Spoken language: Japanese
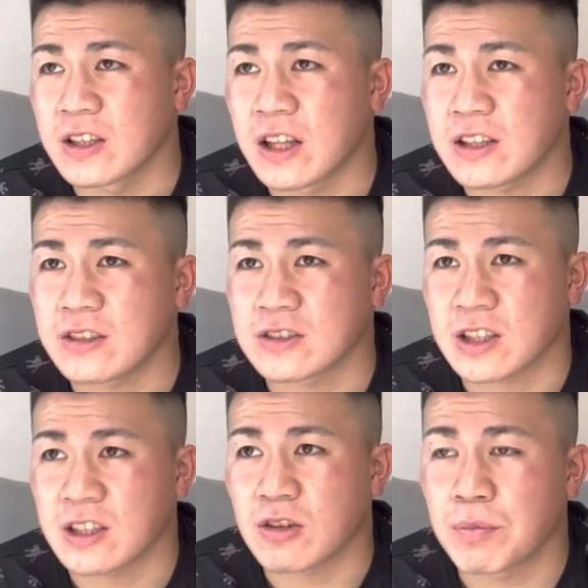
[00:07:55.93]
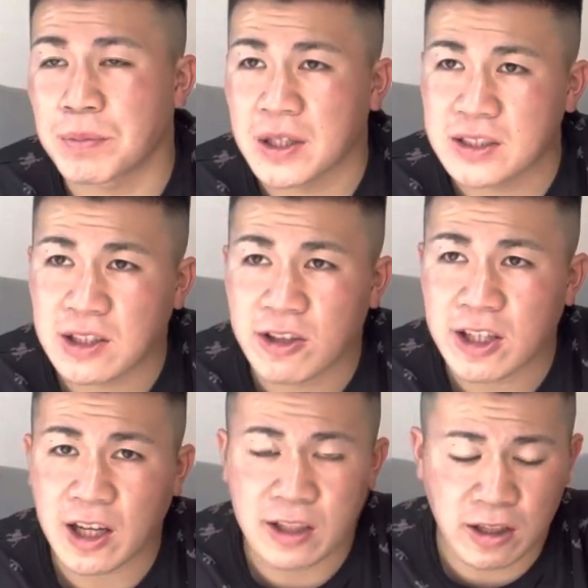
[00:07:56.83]
なんていうんですかね、こうプレッシャーを
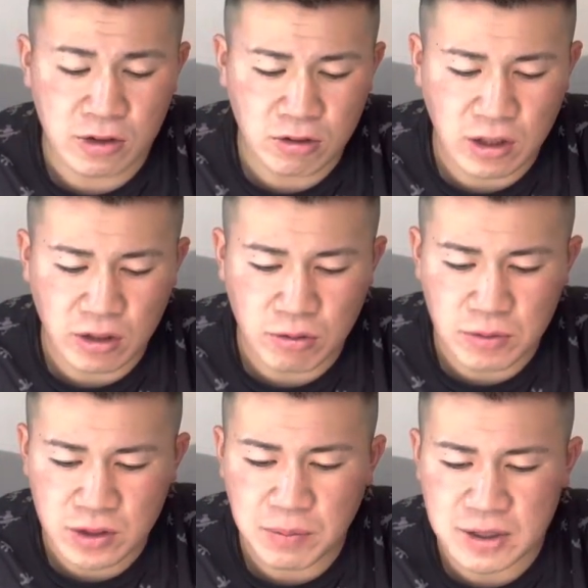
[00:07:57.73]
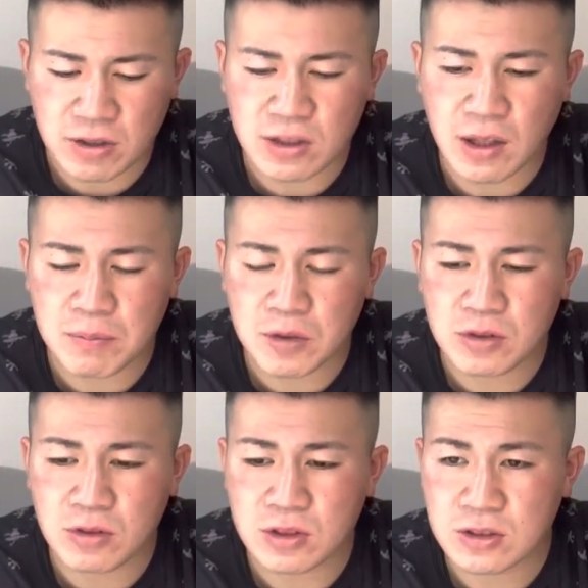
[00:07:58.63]
ね、かけられとったと思うんで、まあそんなんも
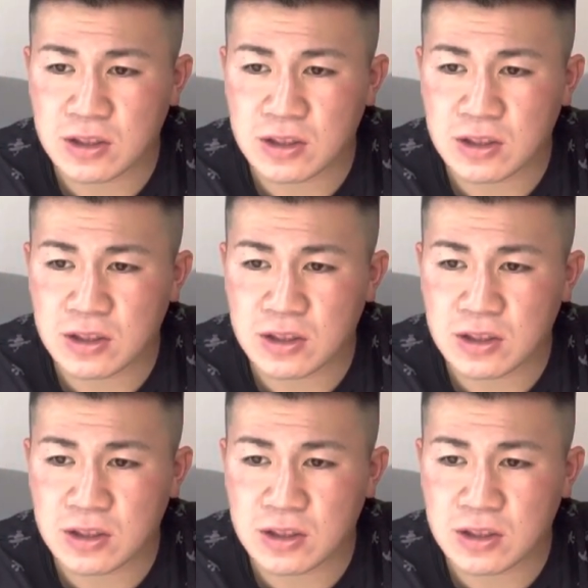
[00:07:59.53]
と陶しく